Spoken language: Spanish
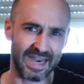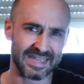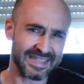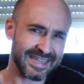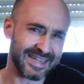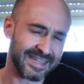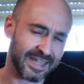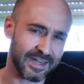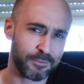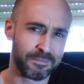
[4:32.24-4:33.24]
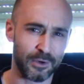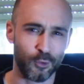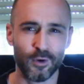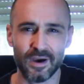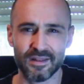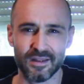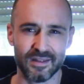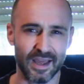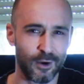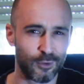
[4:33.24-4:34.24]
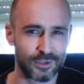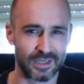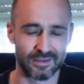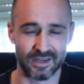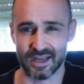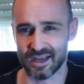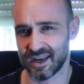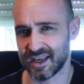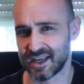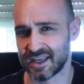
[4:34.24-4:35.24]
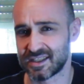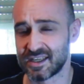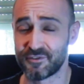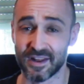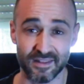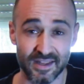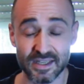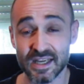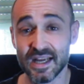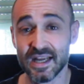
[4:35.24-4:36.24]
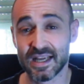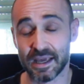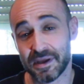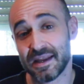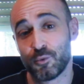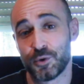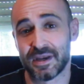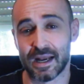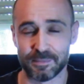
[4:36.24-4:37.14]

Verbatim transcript: Así que aquí tenía un mejunje de diálogos entre inglés y francés que viene muy bien al